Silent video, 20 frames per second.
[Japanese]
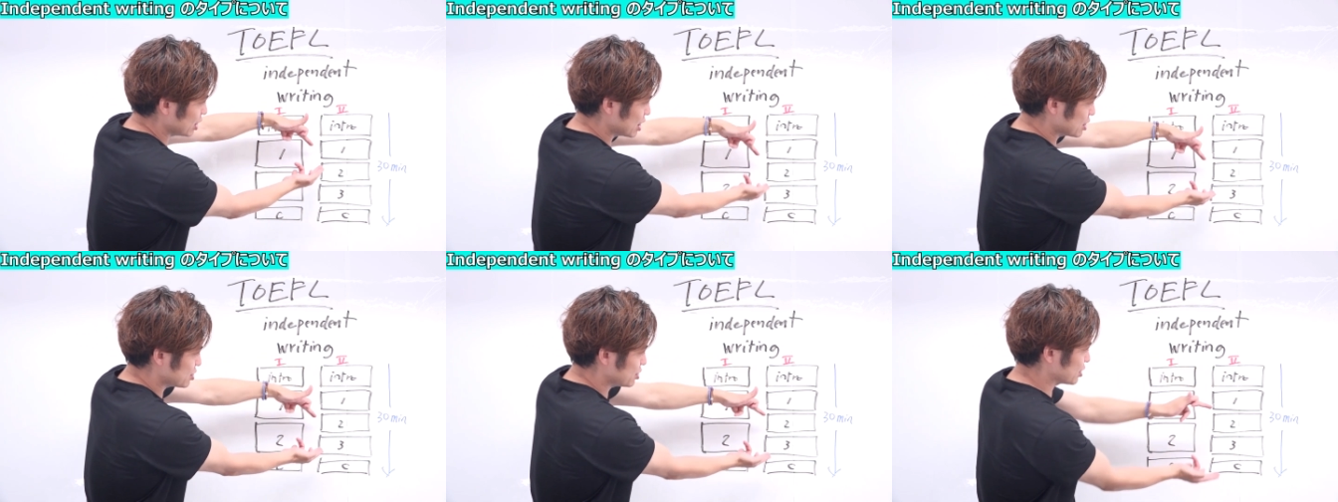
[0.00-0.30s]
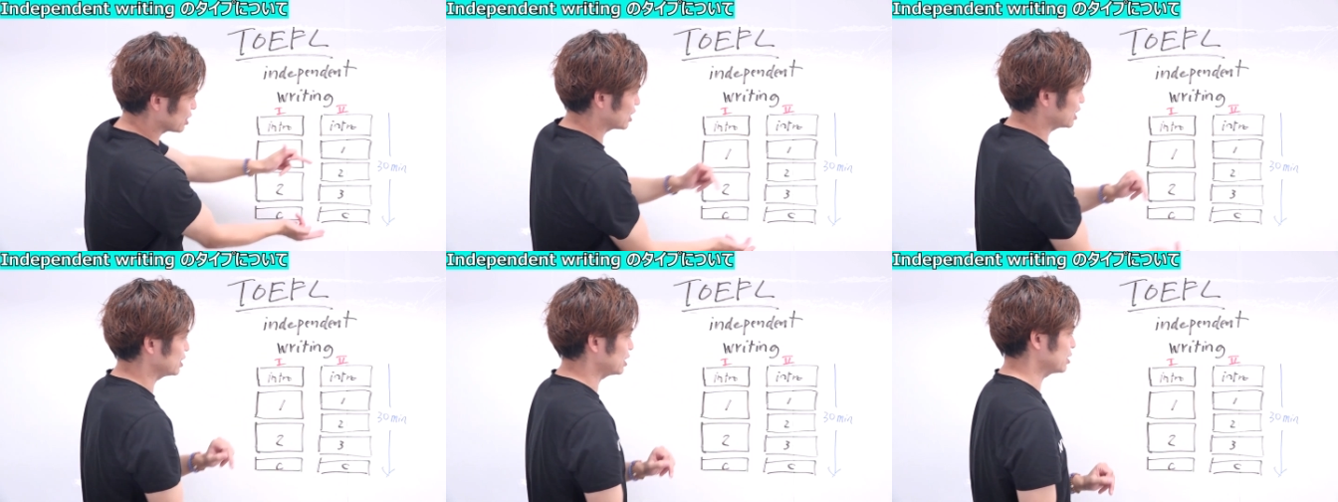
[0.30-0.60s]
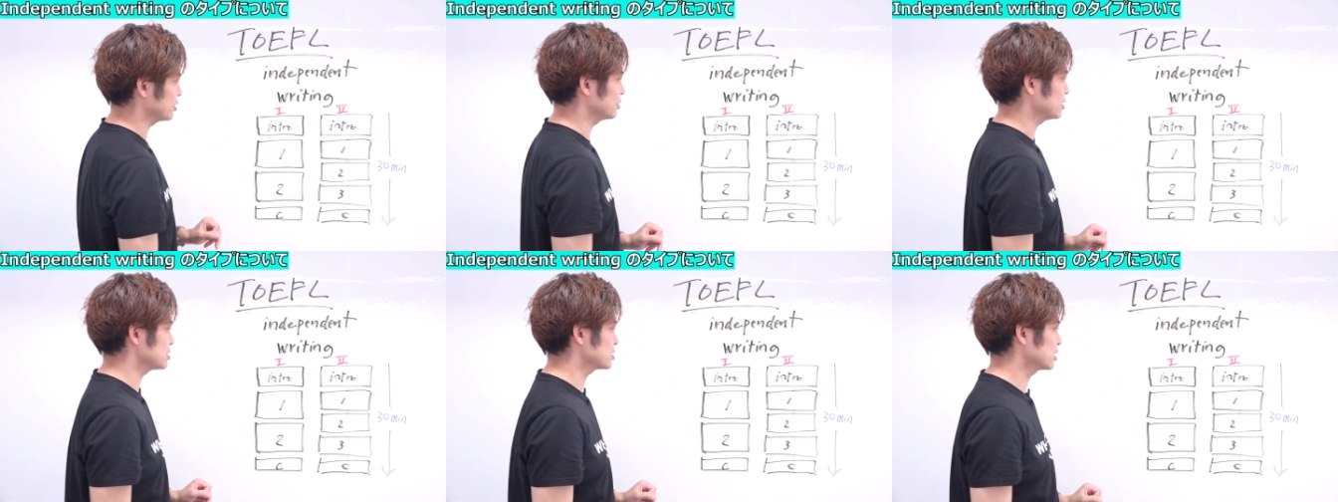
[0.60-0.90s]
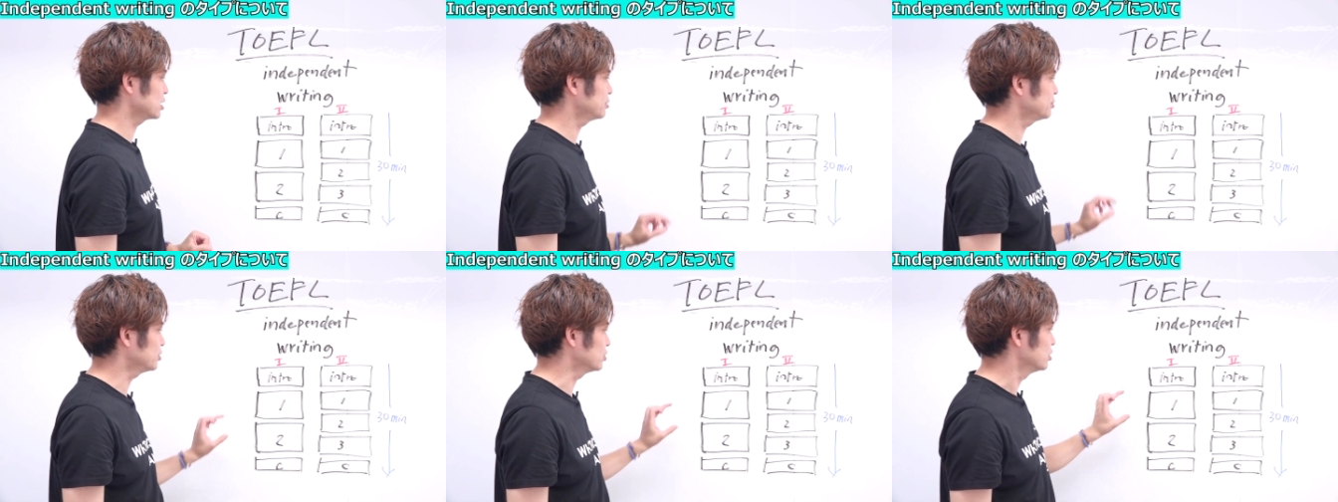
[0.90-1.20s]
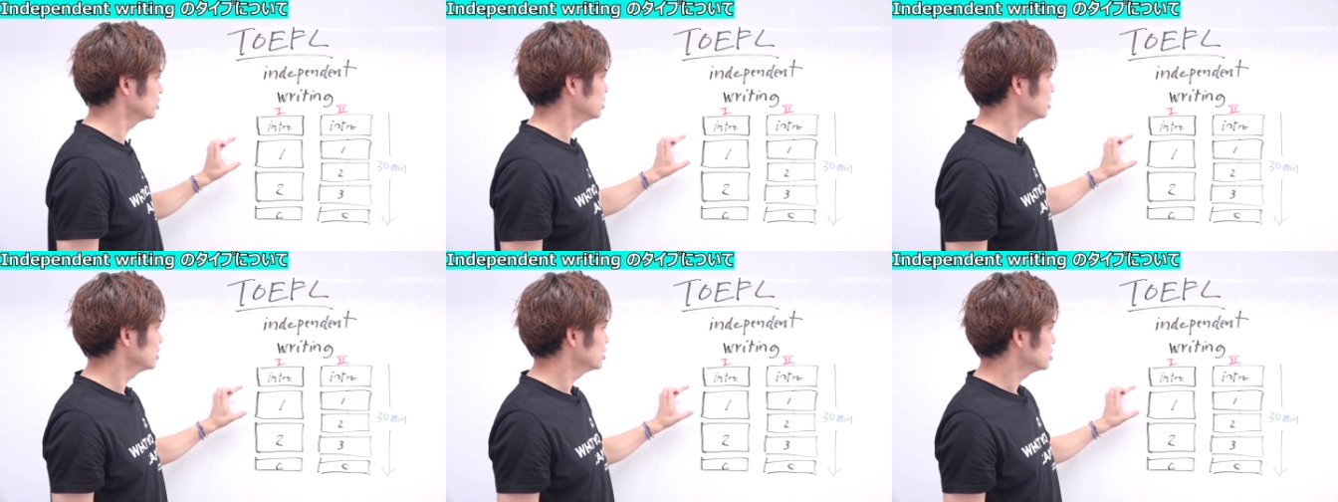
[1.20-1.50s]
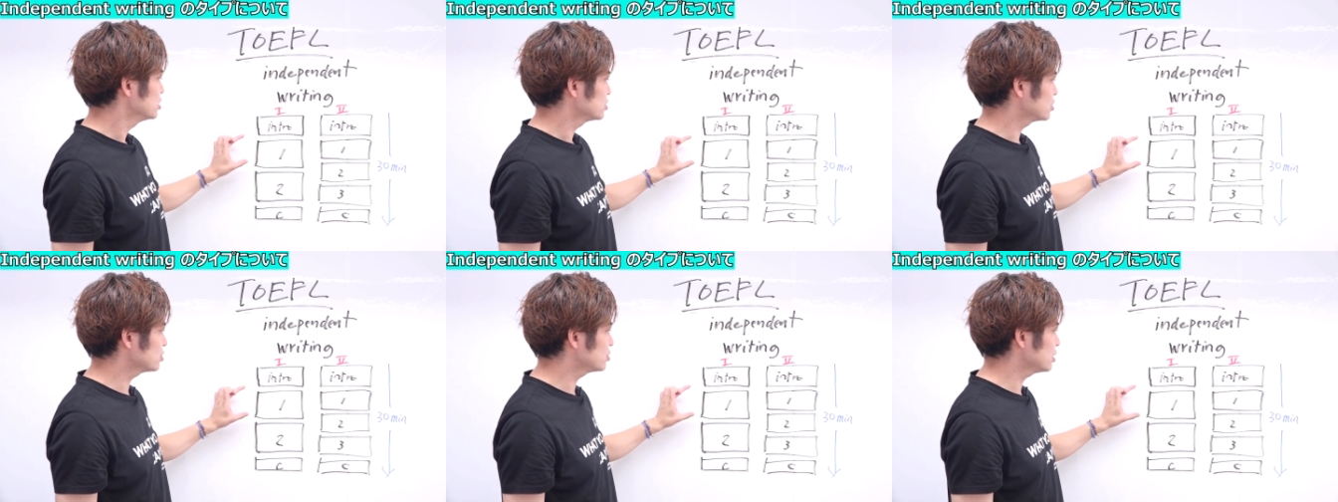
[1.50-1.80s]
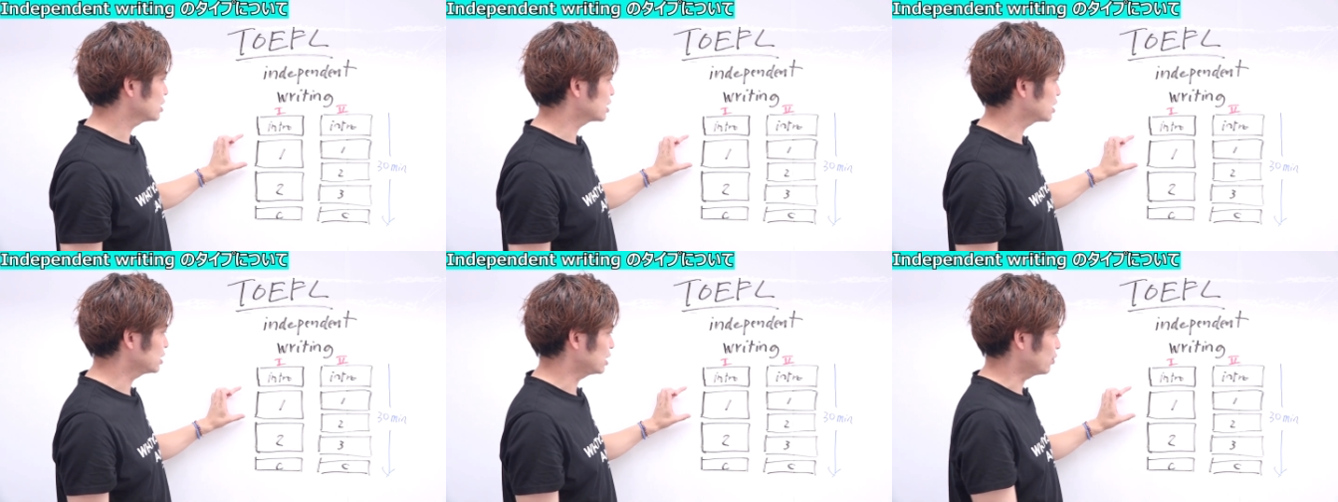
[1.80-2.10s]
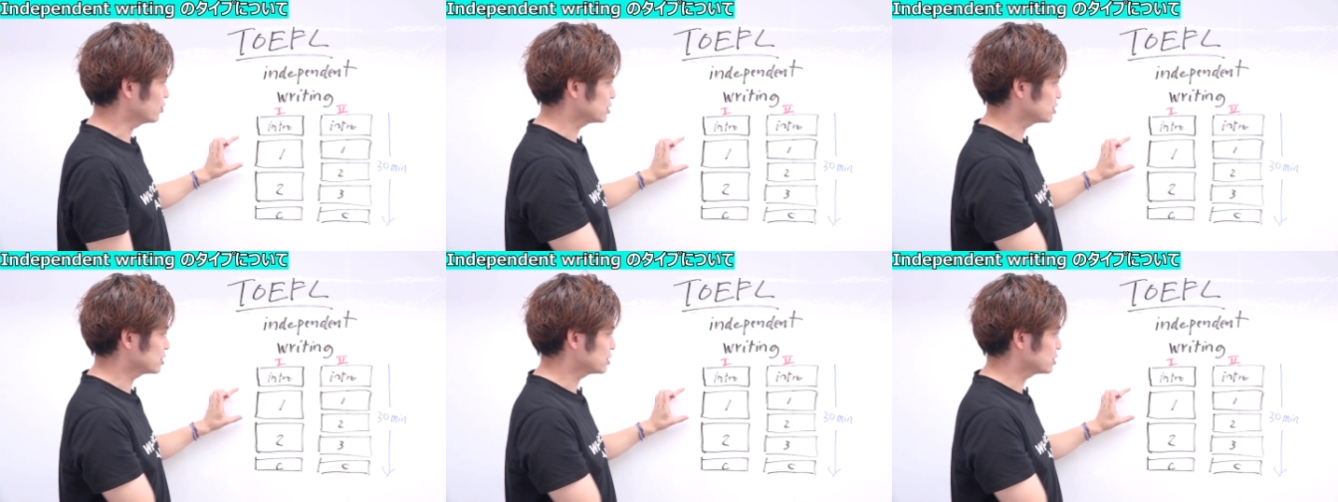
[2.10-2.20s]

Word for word: 比例するに書いてるんですけども、その中で、